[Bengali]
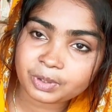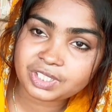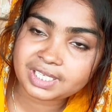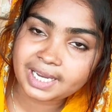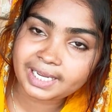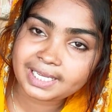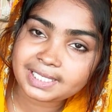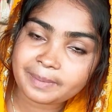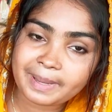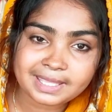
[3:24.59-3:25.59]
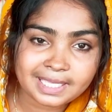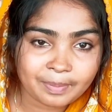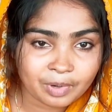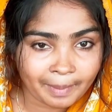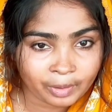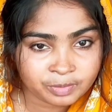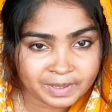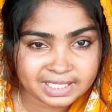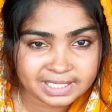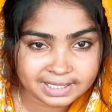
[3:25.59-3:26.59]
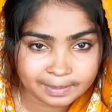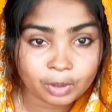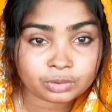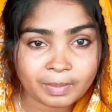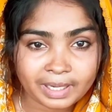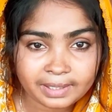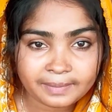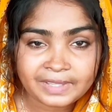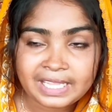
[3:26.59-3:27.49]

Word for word: ভরসার জায়গা হিসেবে ইতিয়াপুকে মানুষ বেছে নিচ্ছে বর্তমানে